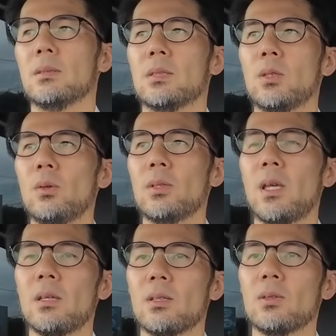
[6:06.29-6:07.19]
焦
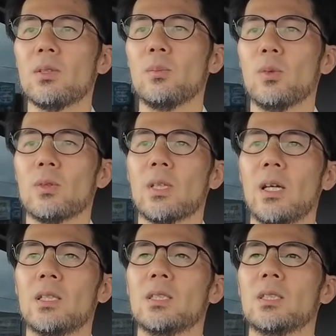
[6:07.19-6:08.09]
点距離も
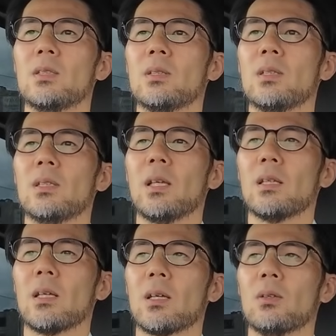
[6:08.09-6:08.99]
大事な
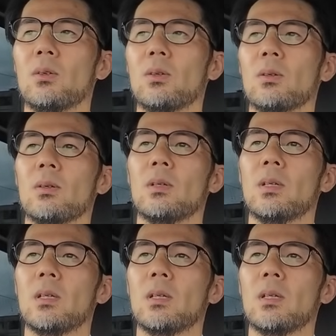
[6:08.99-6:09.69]
んだけど